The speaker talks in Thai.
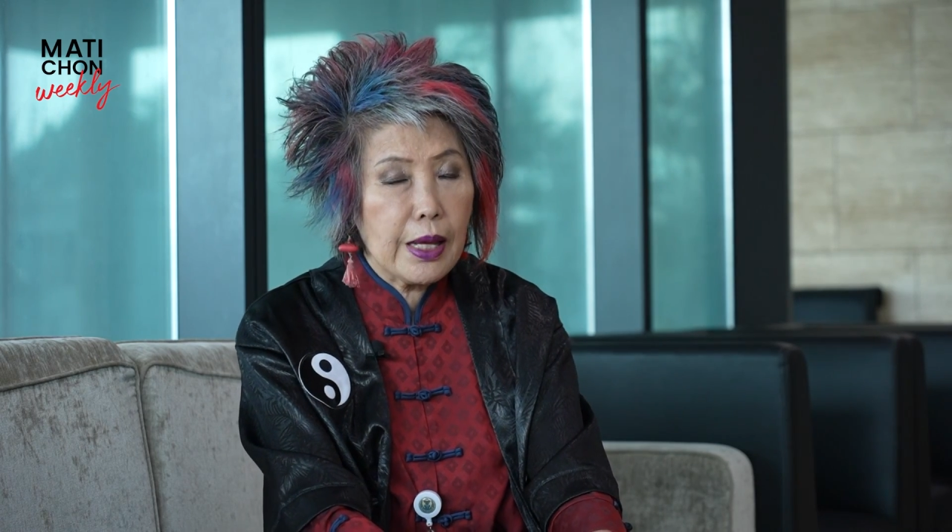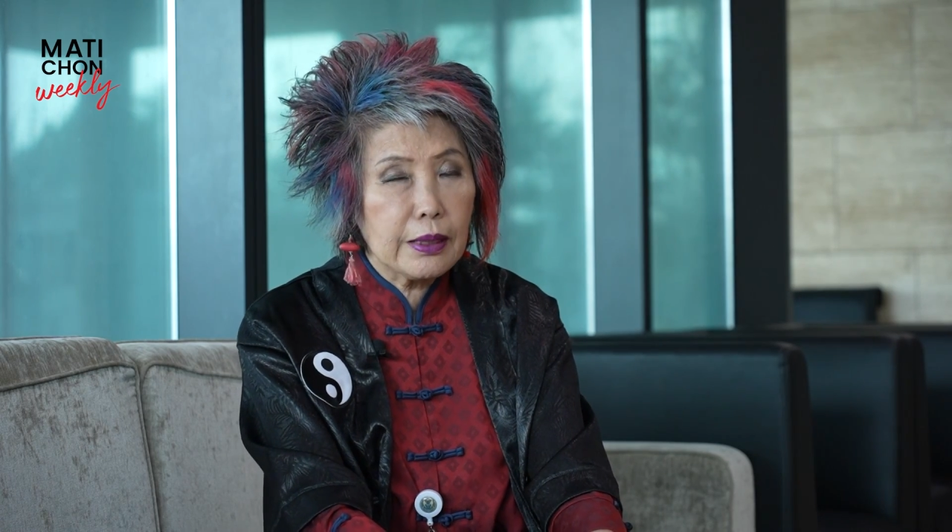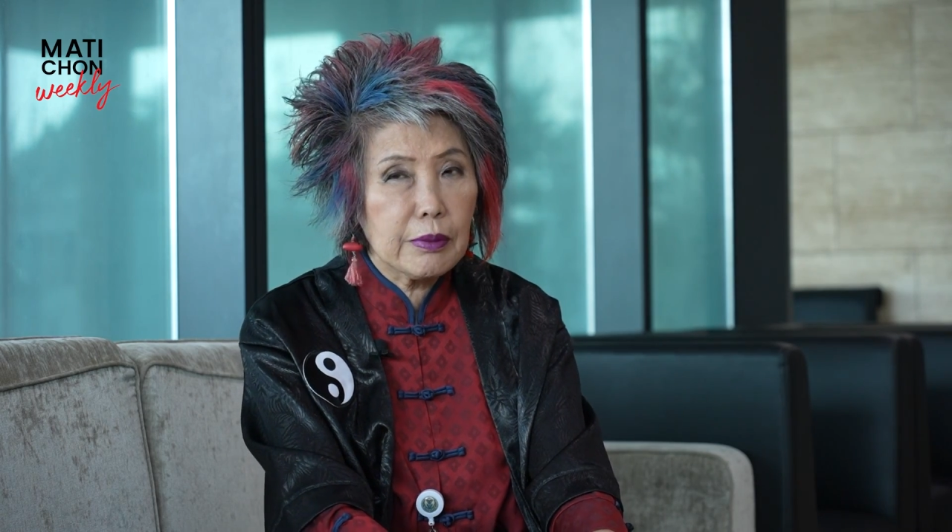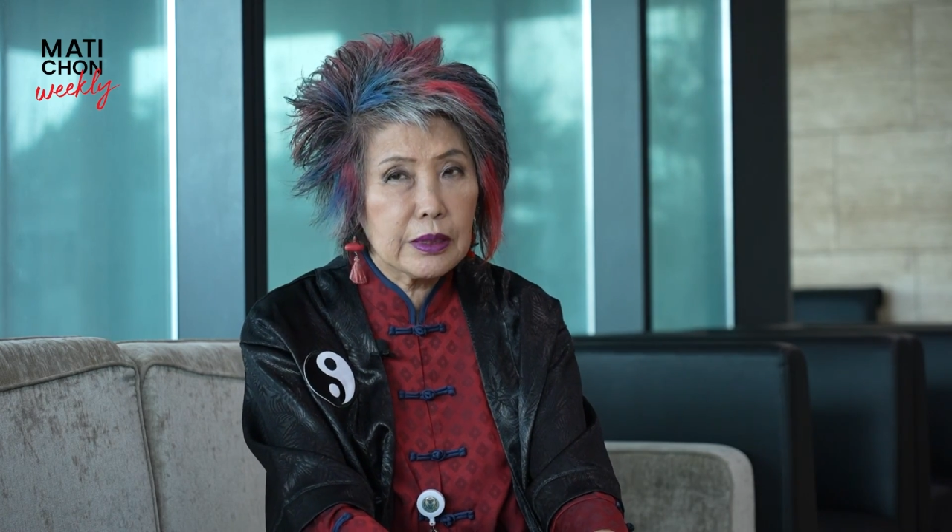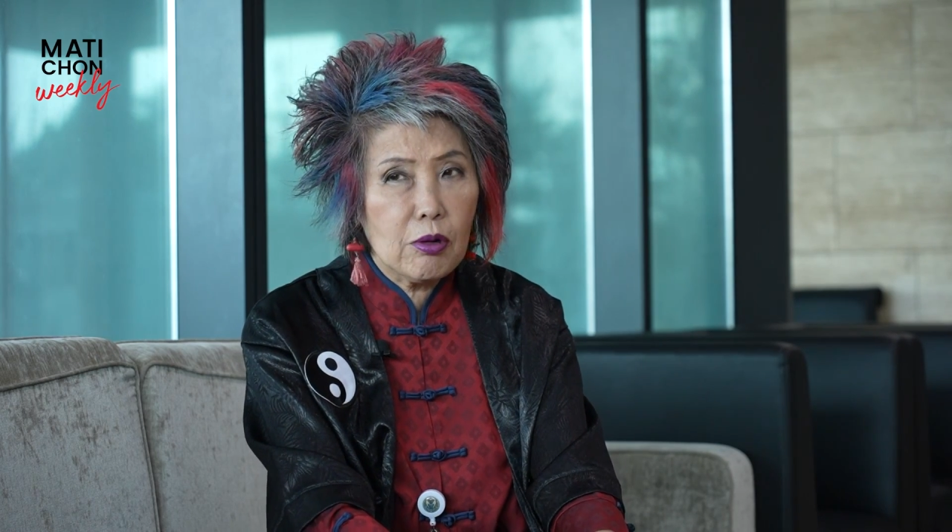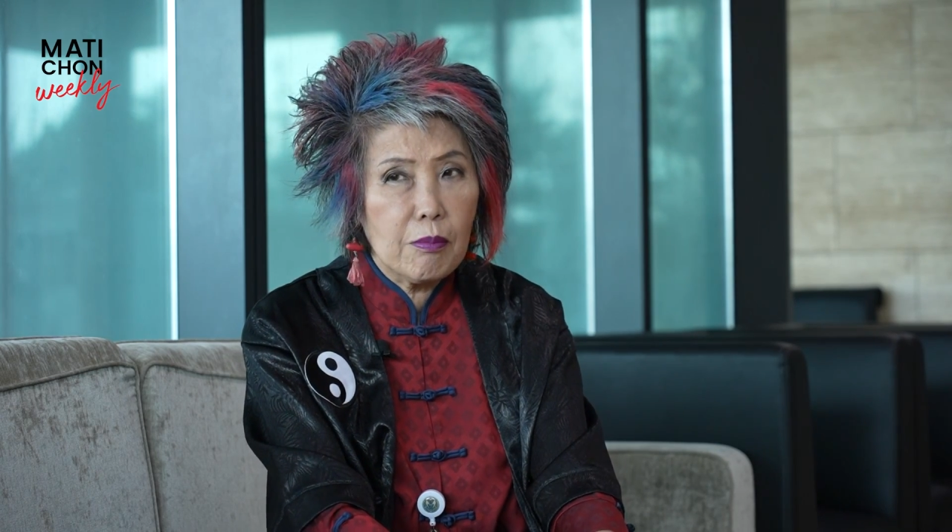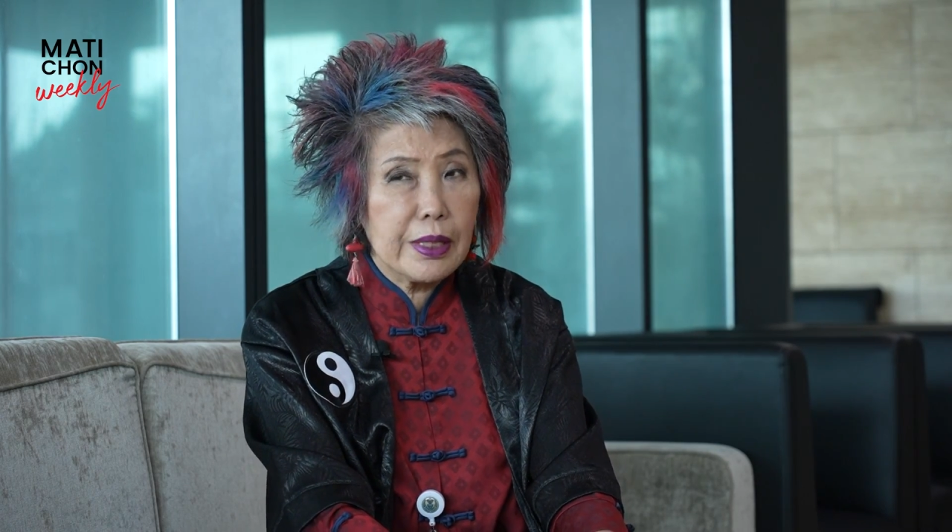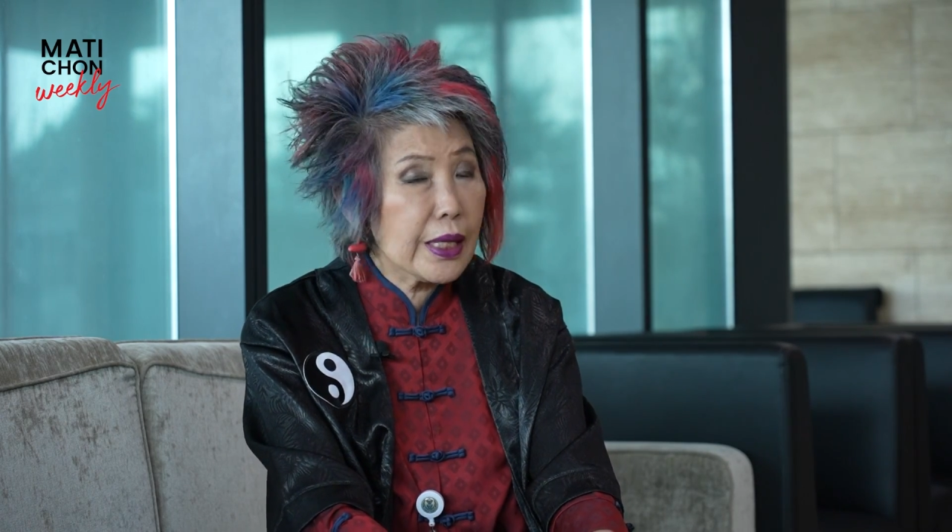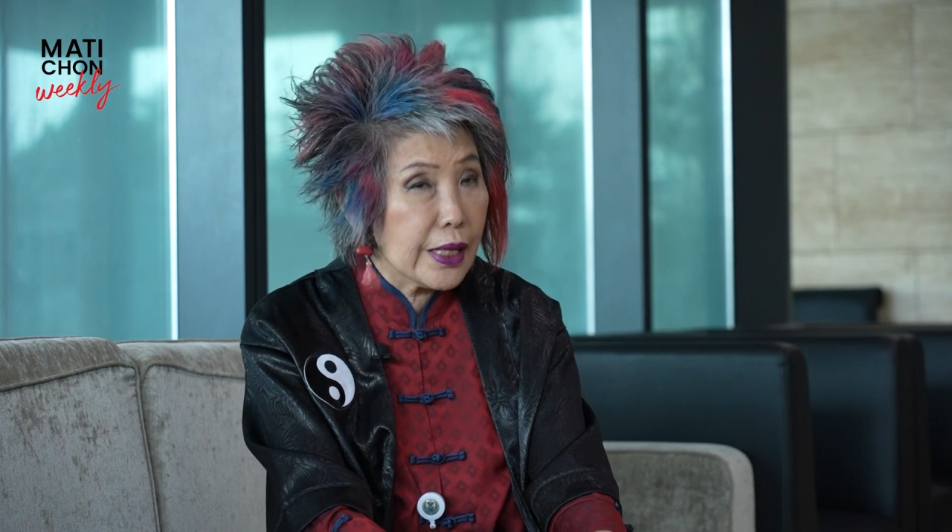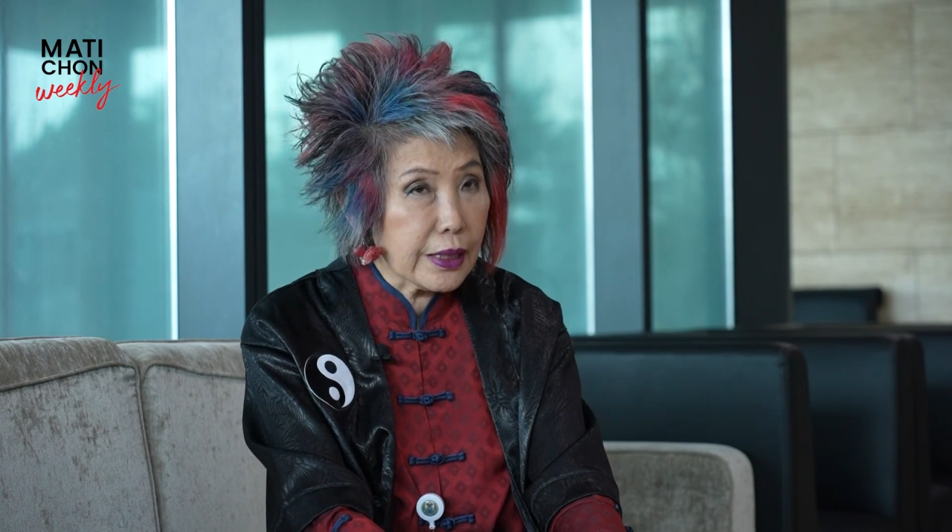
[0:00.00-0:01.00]
งมันก็ไม่
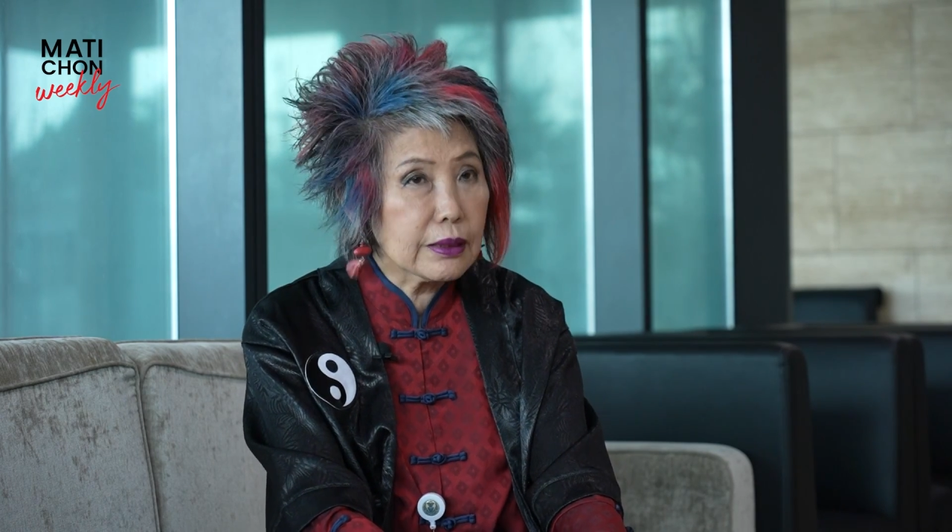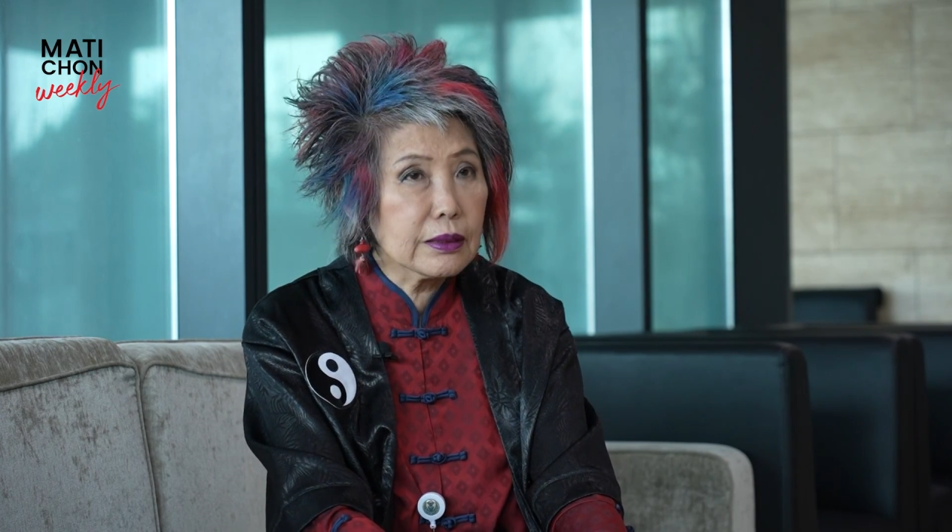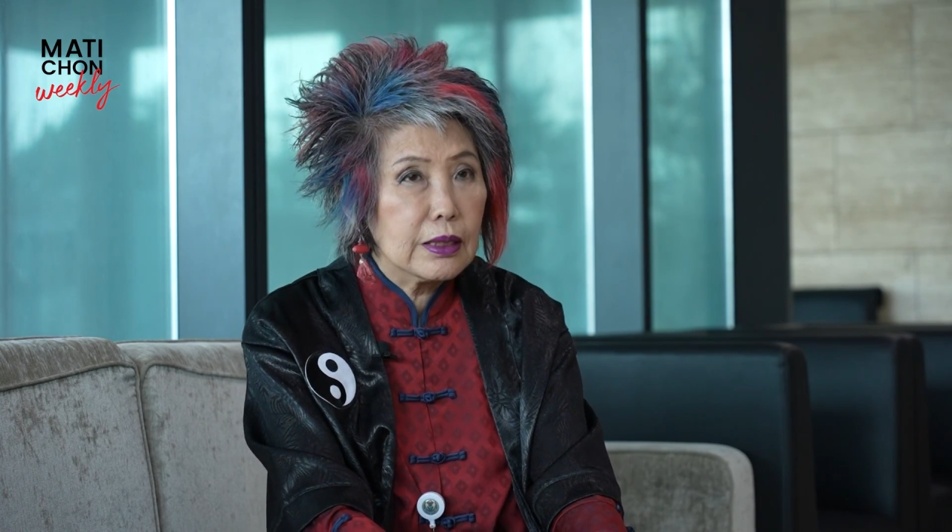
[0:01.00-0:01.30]
ได้เห็น